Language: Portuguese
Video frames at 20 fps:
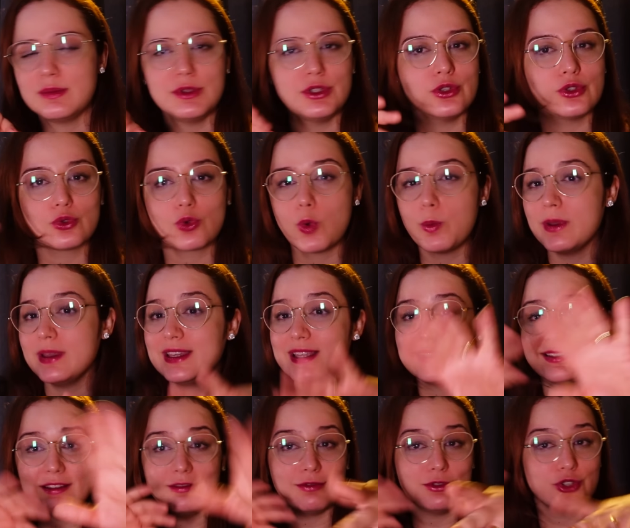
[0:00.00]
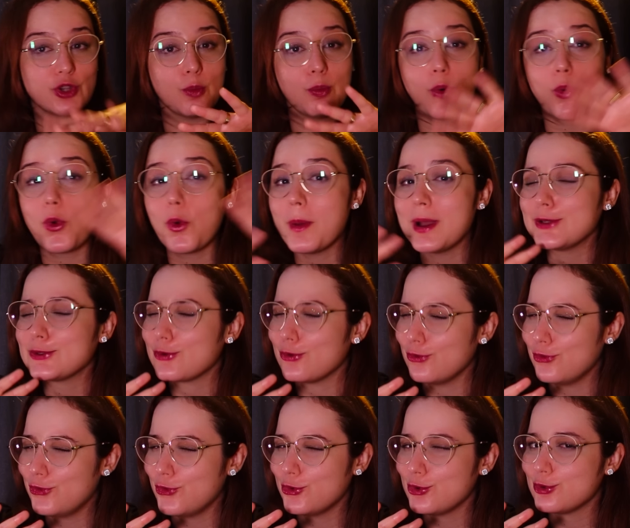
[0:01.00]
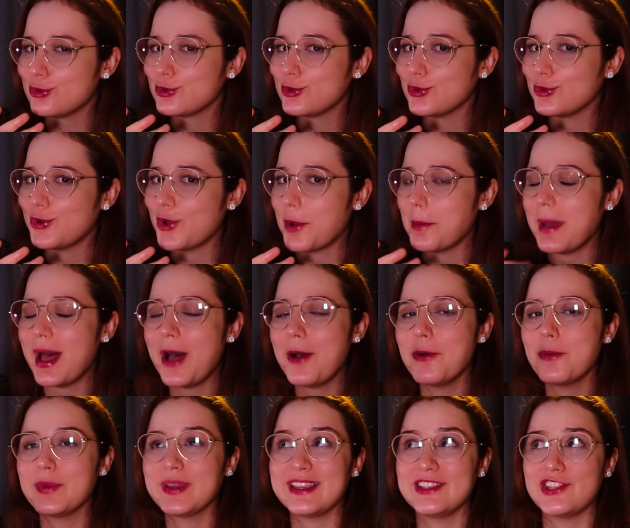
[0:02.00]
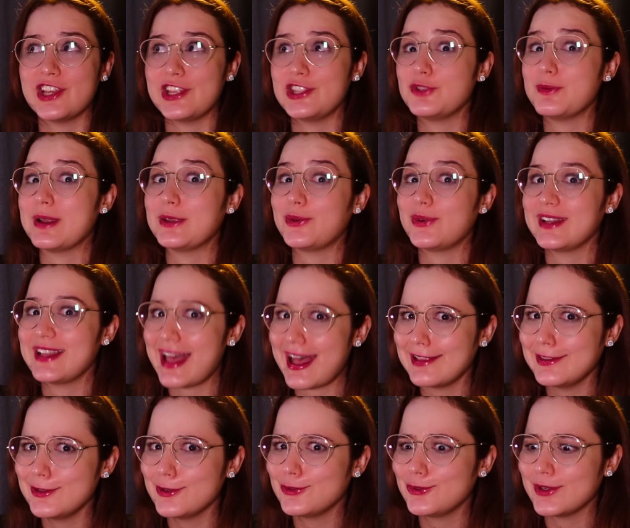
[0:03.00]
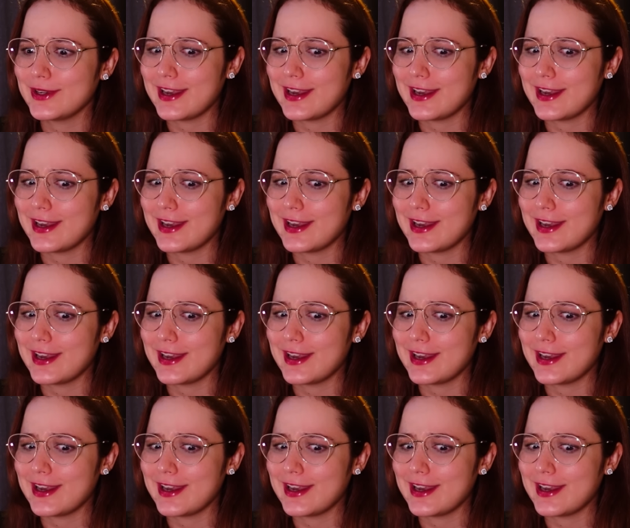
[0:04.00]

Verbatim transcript: e me desculpem que esse vídeo é um pouco mais confuso que o normal, porque já é de madrugada e eu tô